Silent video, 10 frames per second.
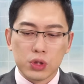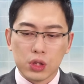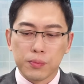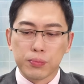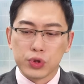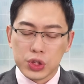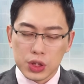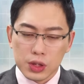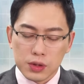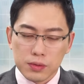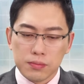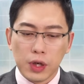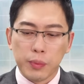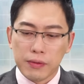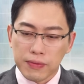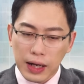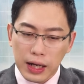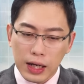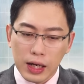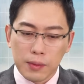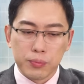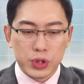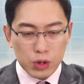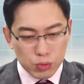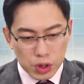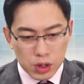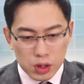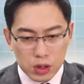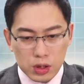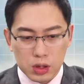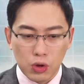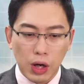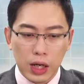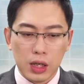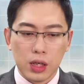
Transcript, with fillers: 你真的不行，没有办法，不想努力了的话，